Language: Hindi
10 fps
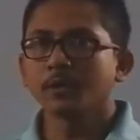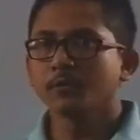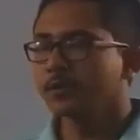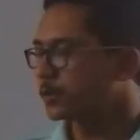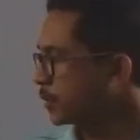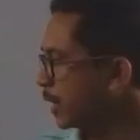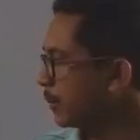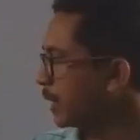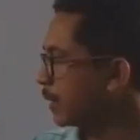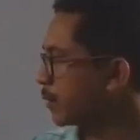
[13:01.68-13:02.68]
स्टूडेंट्स तो ये
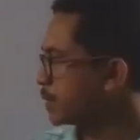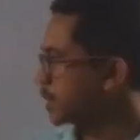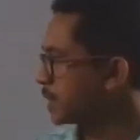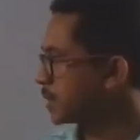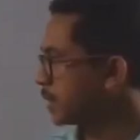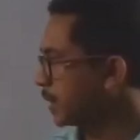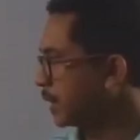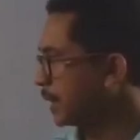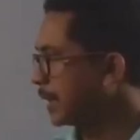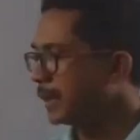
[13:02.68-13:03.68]
मैंने क्वेश्चंस
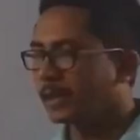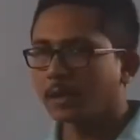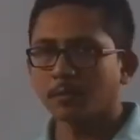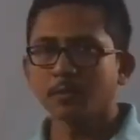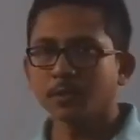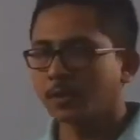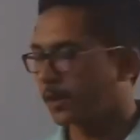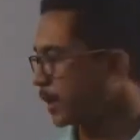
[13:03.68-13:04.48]
uh, ले लिए है कुछ ठीक